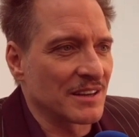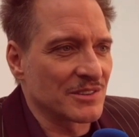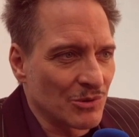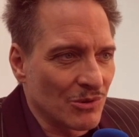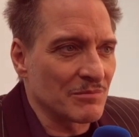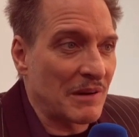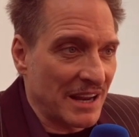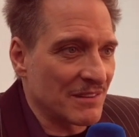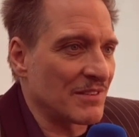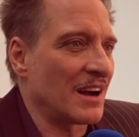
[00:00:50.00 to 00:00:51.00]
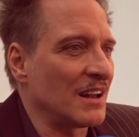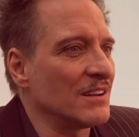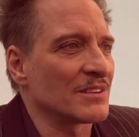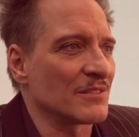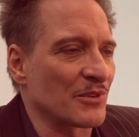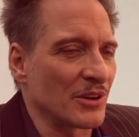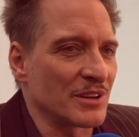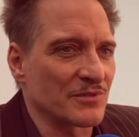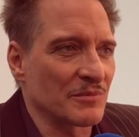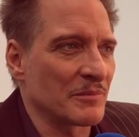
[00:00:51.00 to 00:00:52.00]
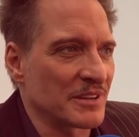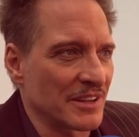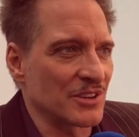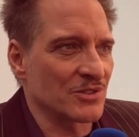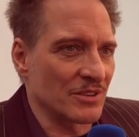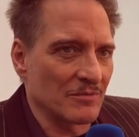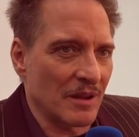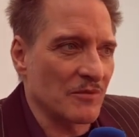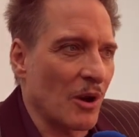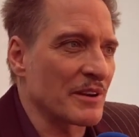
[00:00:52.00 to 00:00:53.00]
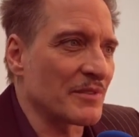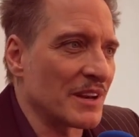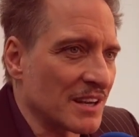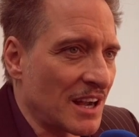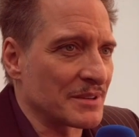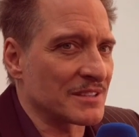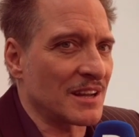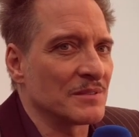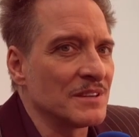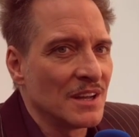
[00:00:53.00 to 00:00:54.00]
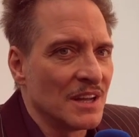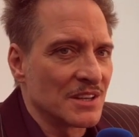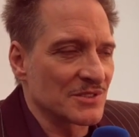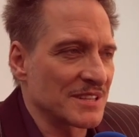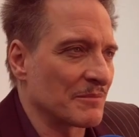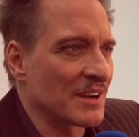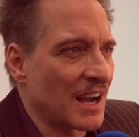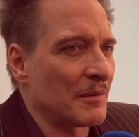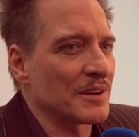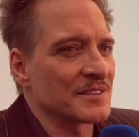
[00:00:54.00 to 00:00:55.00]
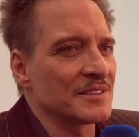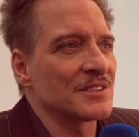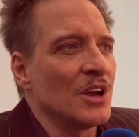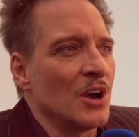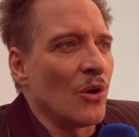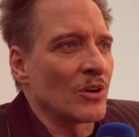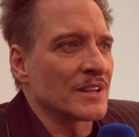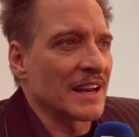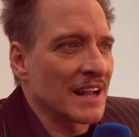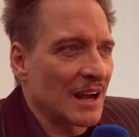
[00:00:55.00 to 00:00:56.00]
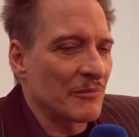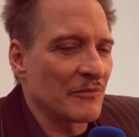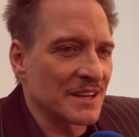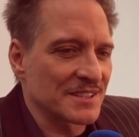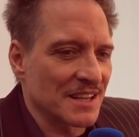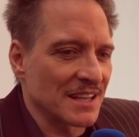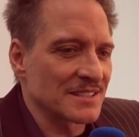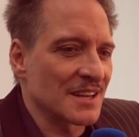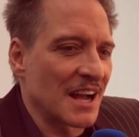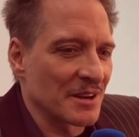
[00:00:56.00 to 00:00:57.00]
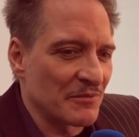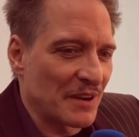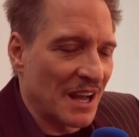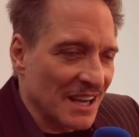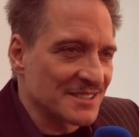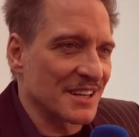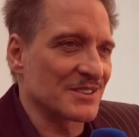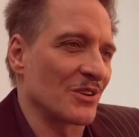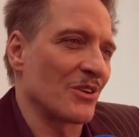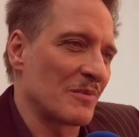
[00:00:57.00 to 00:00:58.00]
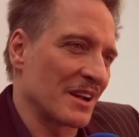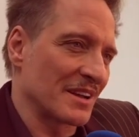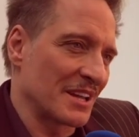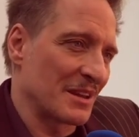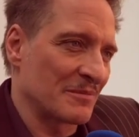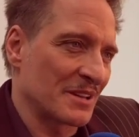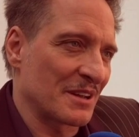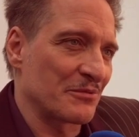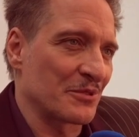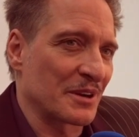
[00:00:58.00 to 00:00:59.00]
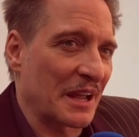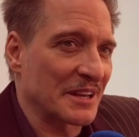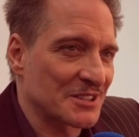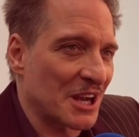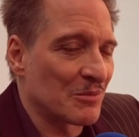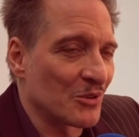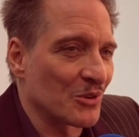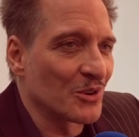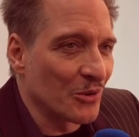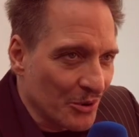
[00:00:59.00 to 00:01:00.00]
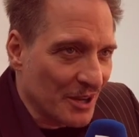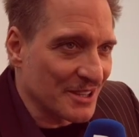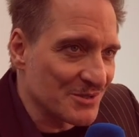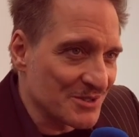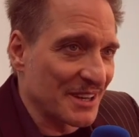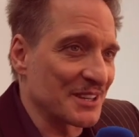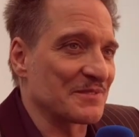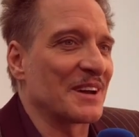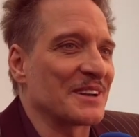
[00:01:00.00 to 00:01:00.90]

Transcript: Lektorin meiner Wahl, einer Freundin von mir, mit der ich schon in meinem Comicverlag gearbeitet habe, zusammengearbeitet. Und dann haben wir das Ganze einem Verlagslektor nochmal gegeben, der für Rechtschreibung und Logik zuständig war.